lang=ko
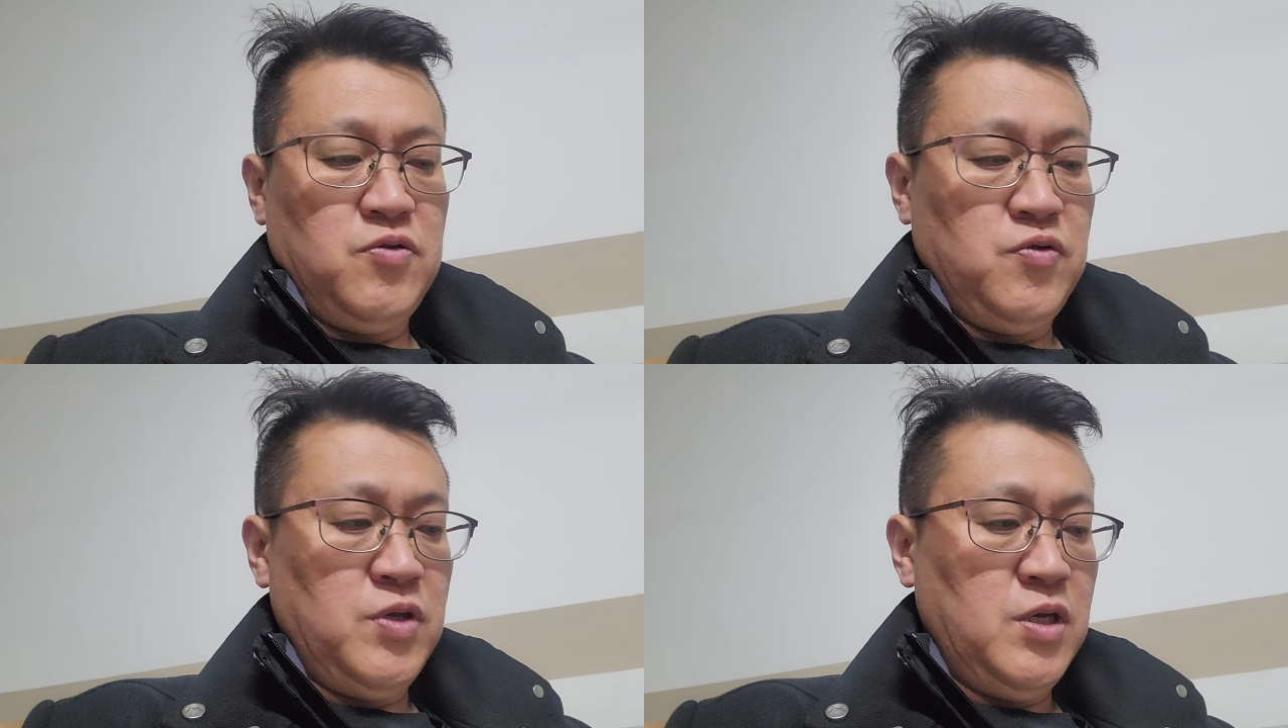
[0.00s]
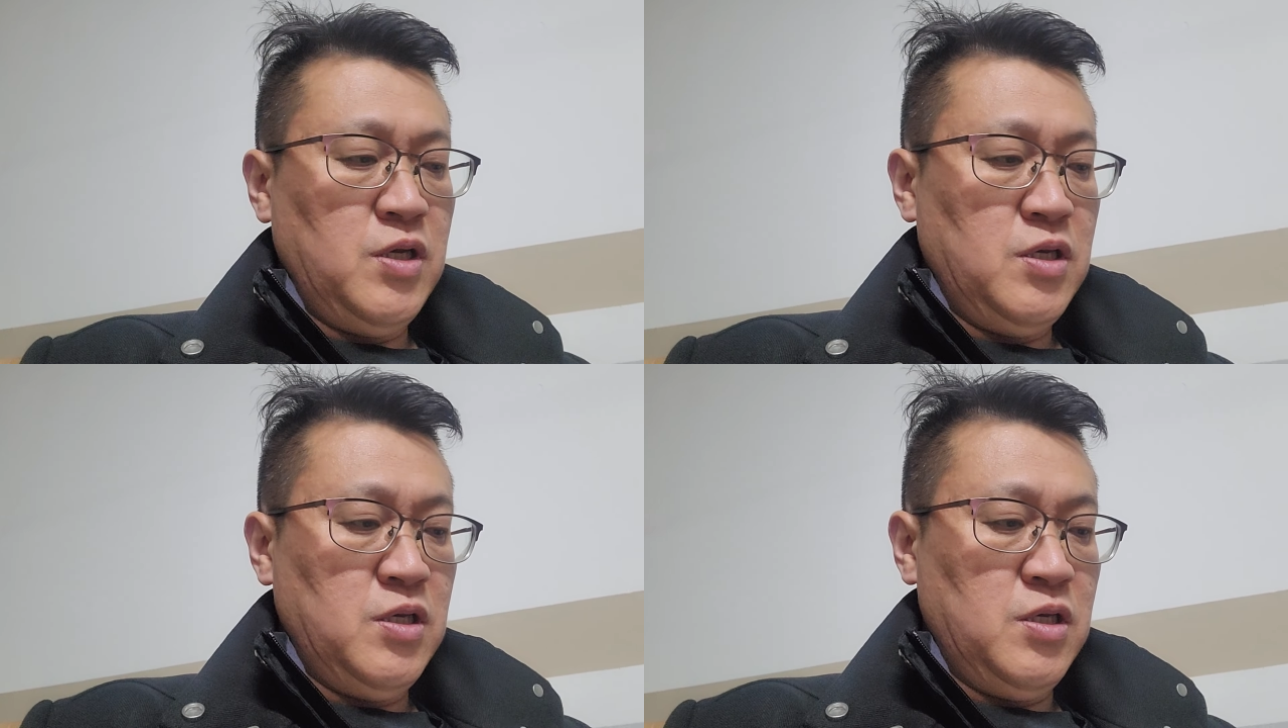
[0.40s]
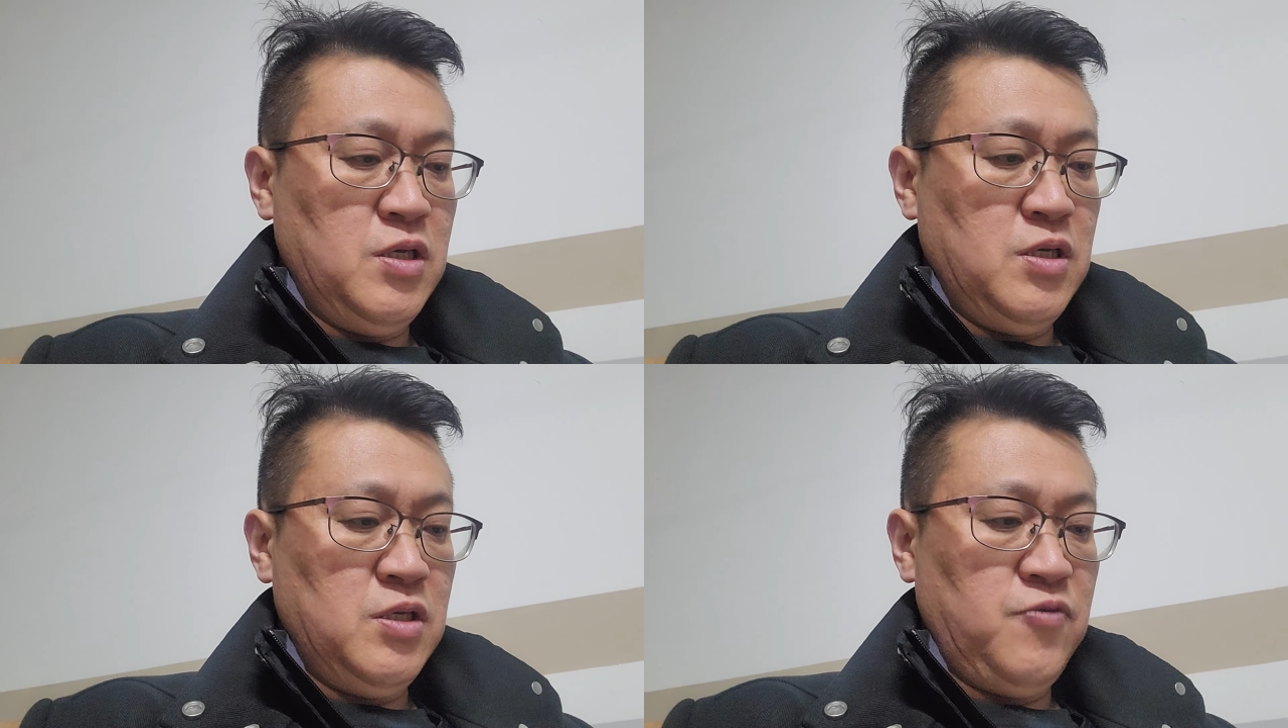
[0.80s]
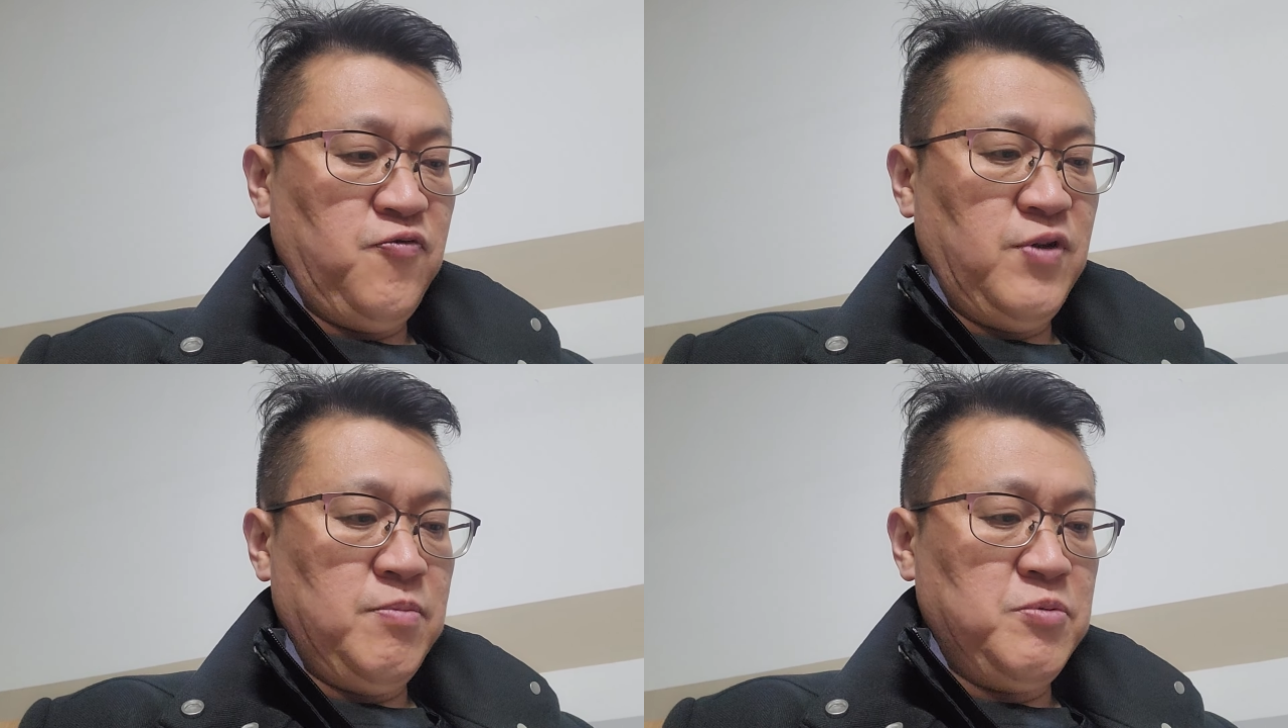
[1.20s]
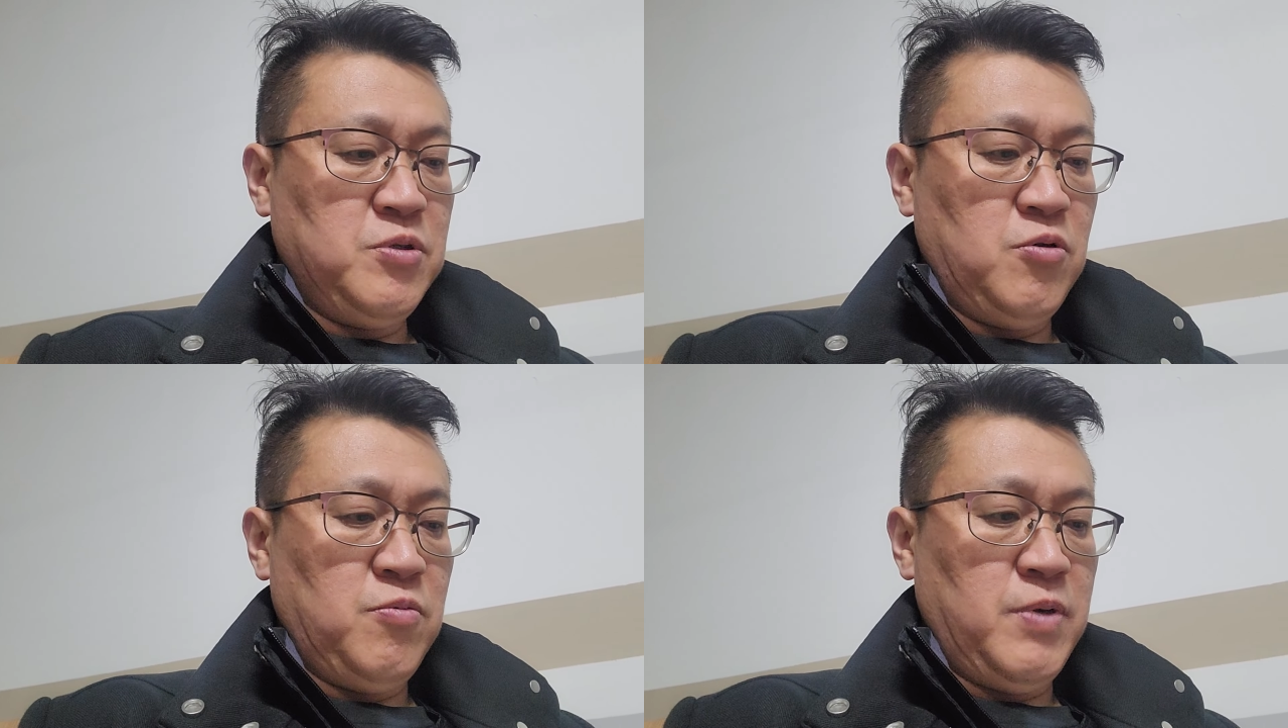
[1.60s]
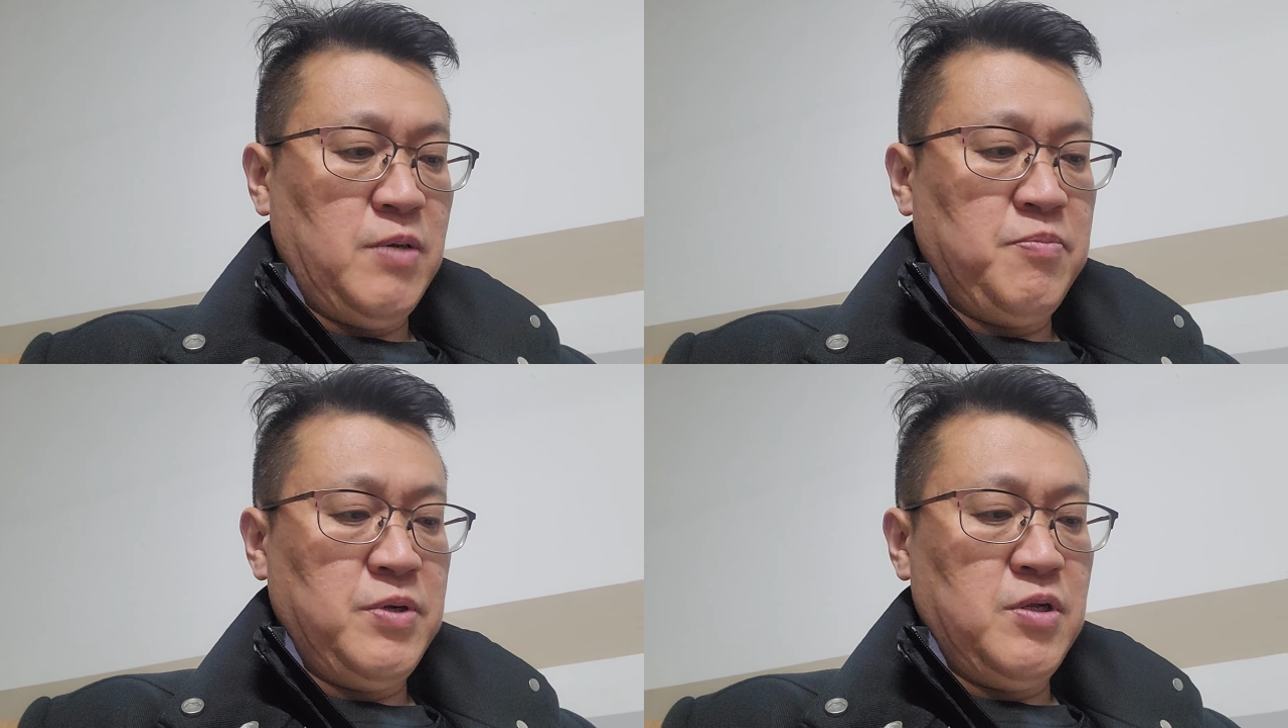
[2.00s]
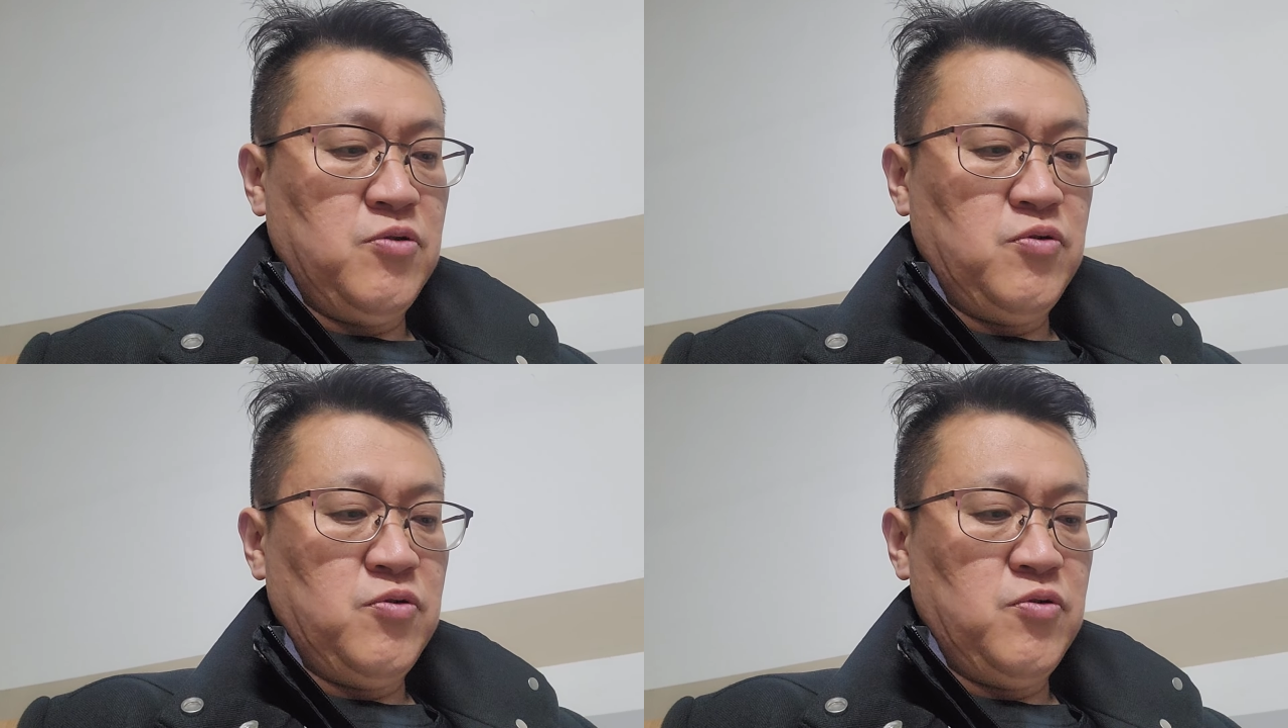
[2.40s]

Today is 5th of April